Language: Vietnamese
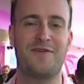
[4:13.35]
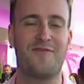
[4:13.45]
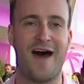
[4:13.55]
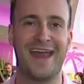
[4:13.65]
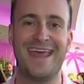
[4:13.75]
cho
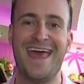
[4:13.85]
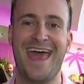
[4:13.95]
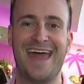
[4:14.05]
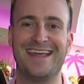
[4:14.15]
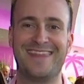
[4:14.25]
các bé
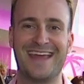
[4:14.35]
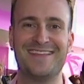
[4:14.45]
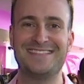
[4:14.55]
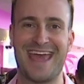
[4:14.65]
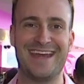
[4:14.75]
gái nhận
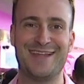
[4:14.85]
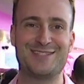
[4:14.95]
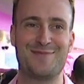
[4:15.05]
ra rằng